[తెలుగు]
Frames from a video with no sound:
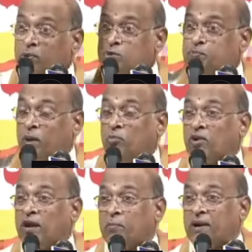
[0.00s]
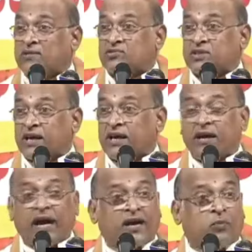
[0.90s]
పుష్పముల భక్తి
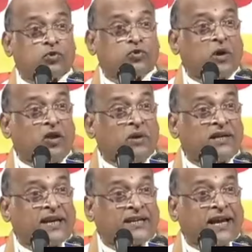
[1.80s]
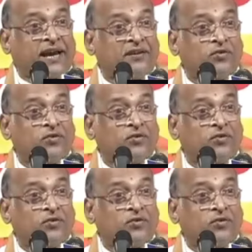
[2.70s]
అక్కడ పుష్పాలు పెట్టేట